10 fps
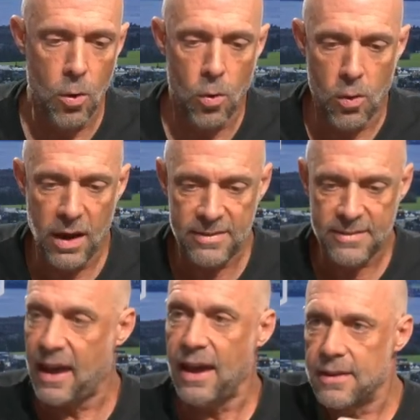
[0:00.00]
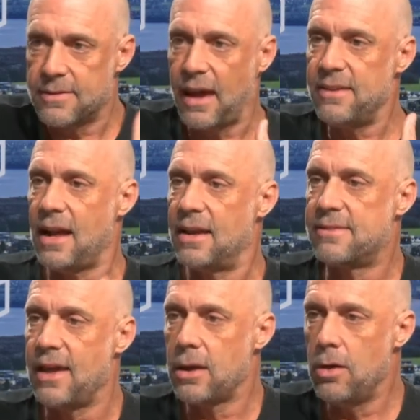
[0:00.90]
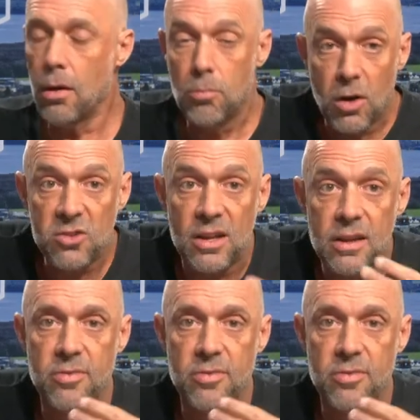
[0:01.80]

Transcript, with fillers: on, reste très, très à l'extérieur. Moi, j'étais